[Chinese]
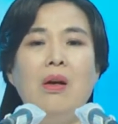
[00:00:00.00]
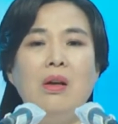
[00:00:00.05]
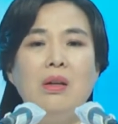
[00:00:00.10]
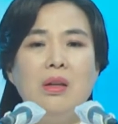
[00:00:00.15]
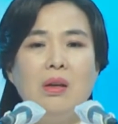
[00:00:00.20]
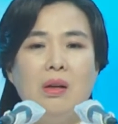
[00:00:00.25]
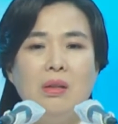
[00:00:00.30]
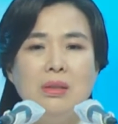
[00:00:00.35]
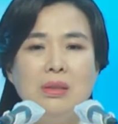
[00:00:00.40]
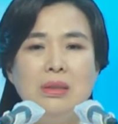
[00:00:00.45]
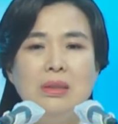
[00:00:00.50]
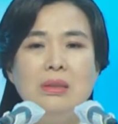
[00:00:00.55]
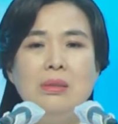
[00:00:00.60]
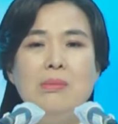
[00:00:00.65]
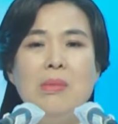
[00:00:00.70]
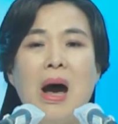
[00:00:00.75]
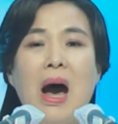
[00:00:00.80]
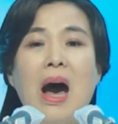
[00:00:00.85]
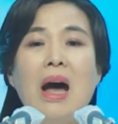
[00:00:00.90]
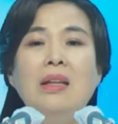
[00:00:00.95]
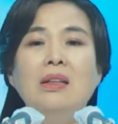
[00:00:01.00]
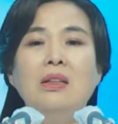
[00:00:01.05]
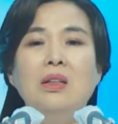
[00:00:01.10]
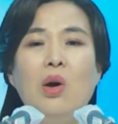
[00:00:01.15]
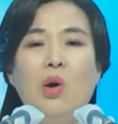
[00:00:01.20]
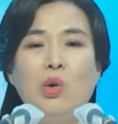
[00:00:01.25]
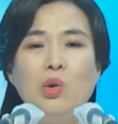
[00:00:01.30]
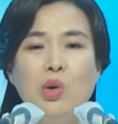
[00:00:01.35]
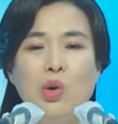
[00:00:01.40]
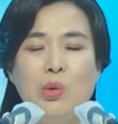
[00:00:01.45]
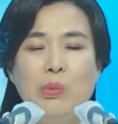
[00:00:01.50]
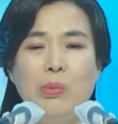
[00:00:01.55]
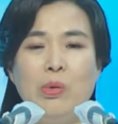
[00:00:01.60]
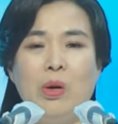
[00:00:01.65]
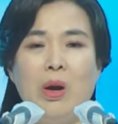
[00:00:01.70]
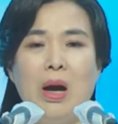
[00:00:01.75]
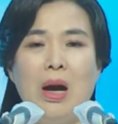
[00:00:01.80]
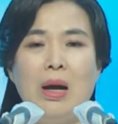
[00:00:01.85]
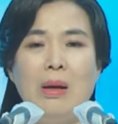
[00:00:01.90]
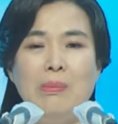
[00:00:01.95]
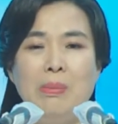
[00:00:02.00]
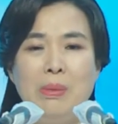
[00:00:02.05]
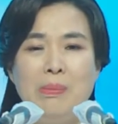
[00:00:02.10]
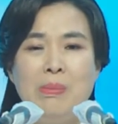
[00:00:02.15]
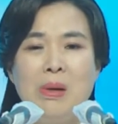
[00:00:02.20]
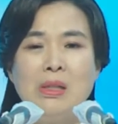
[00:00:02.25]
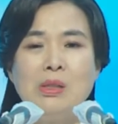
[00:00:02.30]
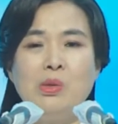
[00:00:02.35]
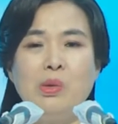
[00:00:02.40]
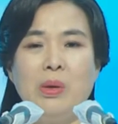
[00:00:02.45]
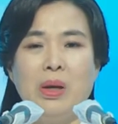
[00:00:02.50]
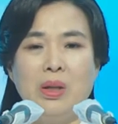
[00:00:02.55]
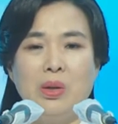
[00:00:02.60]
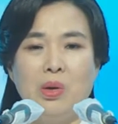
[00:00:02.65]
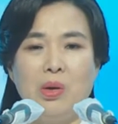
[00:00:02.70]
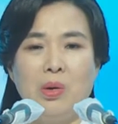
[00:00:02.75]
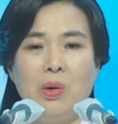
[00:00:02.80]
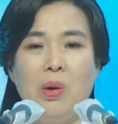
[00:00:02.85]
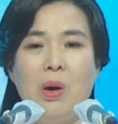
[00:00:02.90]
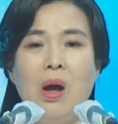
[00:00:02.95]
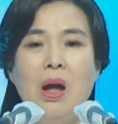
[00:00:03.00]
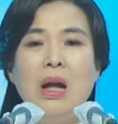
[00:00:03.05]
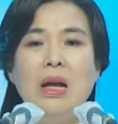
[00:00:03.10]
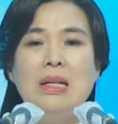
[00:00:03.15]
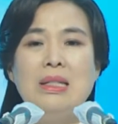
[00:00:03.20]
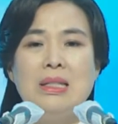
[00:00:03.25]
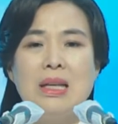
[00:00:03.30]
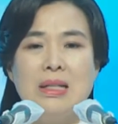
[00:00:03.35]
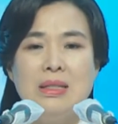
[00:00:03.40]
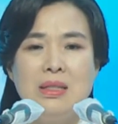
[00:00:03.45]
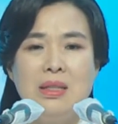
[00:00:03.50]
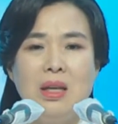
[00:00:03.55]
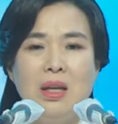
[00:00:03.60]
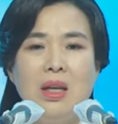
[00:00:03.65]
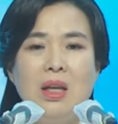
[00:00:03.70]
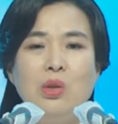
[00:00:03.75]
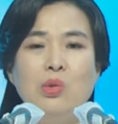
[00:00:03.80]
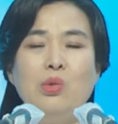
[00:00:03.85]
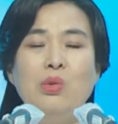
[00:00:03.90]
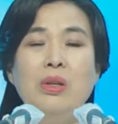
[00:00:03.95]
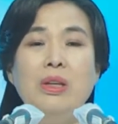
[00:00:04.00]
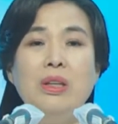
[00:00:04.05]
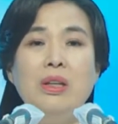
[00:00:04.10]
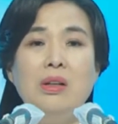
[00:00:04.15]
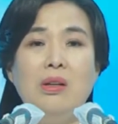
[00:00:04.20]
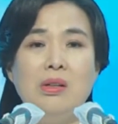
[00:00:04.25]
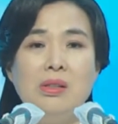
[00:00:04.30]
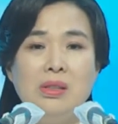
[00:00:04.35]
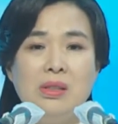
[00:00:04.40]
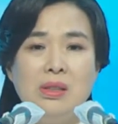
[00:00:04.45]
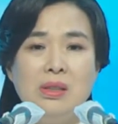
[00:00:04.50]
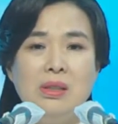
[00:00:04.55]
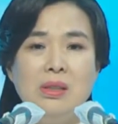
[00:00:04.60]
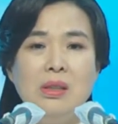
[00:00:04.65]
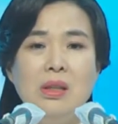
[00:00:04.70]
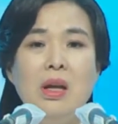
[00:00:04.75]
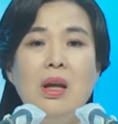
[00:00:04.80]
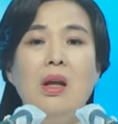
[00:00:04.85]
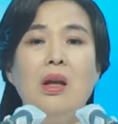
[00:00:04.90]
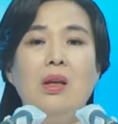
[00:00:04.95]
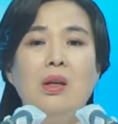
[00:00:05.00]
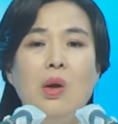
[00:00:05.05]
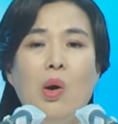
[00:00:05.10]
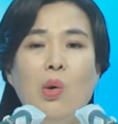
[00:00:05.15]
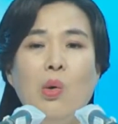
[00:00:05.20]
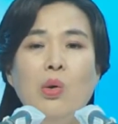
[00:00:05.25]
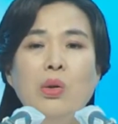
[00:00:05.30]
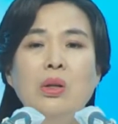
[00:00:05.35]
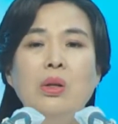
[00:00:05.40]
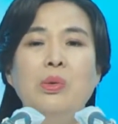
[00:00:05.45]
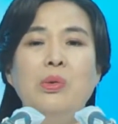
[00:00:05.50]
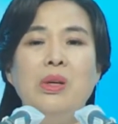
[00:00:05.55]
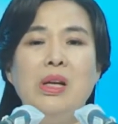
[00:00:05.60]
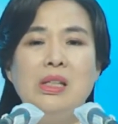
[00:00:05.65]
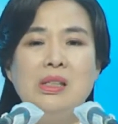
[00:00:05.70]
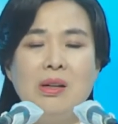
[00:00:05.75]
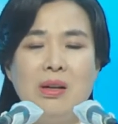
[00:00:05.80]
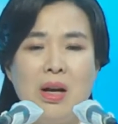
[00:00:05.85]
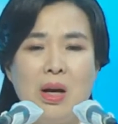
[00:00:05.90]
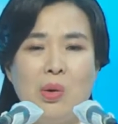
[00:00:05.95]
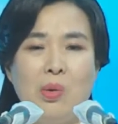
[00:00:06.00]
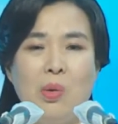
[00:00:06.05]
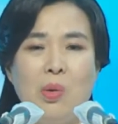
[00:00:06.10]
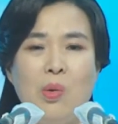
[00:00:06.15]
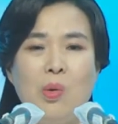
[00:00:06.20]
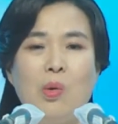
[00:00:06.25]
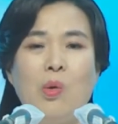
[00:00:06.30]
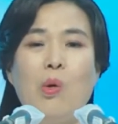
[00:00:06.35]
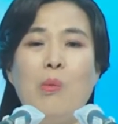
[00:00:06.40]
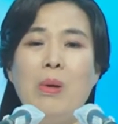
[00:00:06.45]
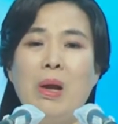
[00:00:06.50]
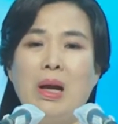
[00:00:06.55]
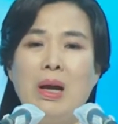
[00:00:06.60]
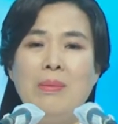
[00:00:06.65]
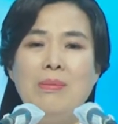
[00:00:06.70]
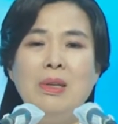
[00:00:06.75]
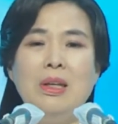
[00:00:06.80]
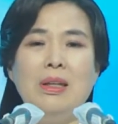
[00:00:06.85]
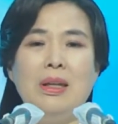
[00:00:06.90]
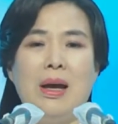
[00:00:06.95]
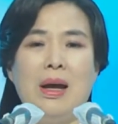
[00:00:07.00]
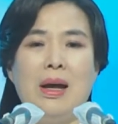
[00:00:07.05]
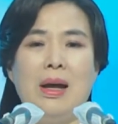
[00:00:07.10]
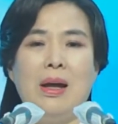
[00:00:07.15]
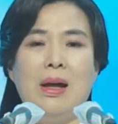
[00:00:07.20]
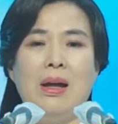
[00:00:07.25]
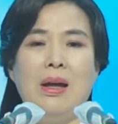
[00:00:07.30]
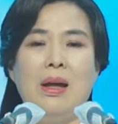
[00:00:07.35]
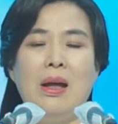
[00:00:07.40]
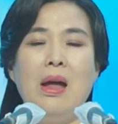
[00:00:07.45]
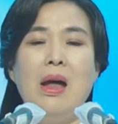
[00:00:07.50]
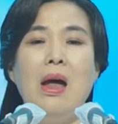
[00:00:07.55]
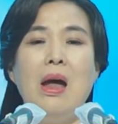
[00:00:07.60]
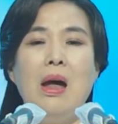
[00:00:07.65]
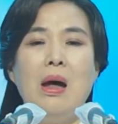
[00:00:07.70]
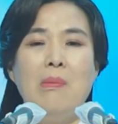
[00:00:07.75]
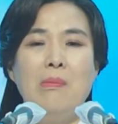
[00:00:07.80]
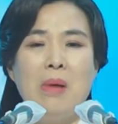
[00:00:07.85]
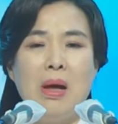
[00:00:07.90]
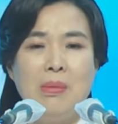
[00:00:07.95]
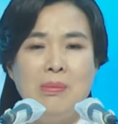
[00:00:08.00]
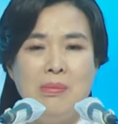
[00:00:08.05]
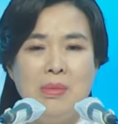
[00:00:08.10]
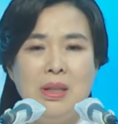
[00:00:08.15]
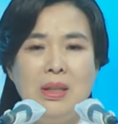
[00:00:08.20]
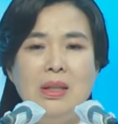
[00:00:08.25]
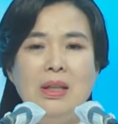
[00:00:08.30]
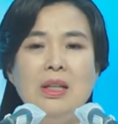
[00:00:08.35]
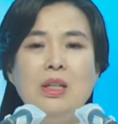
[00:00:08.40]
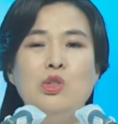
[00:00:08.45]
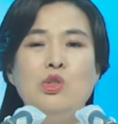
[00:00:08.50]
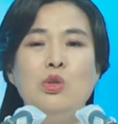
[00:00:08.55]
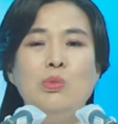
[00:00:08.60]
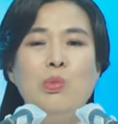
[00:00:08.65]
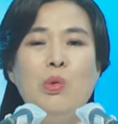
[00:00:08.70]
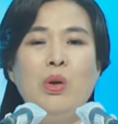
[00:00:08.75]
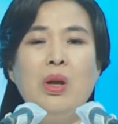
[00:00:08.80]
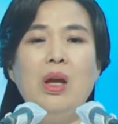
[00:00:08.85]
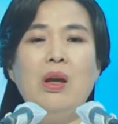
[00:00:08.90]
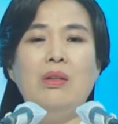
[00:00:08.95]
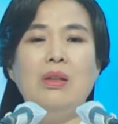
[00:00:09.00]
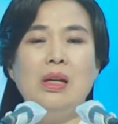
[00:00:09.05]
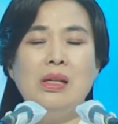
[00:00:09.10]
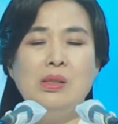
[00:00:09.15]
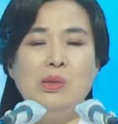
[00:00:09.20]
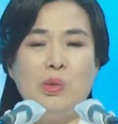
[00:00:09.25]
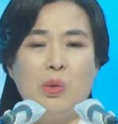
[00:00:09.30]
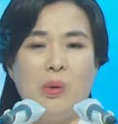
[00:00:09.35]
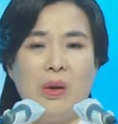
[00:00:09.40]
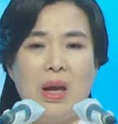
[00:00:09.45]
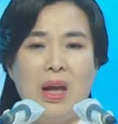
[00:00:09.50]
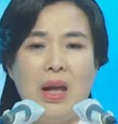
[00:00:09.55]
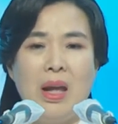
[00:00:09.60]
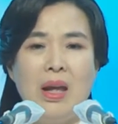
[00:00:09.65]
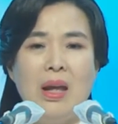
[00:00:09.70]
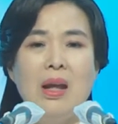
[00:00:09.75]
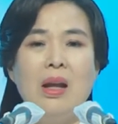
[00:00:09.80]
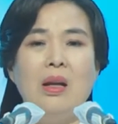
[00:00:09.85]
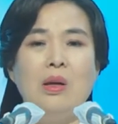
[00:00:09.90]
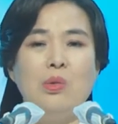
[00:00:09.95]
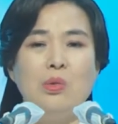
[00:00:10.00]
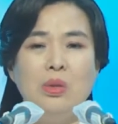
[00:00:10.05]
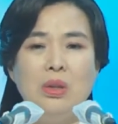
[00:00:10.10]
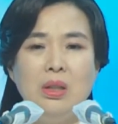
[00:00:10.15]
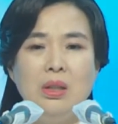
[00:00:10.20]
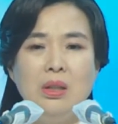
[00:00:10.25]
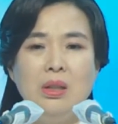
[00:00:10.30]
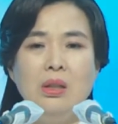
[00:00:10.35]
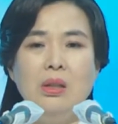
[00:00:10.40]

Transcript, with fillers: 使徒保罗广传福音，遭受了那么多苦难和逼迫，还说天天压他身上的就是为。众教会、众灵魂挂心的事，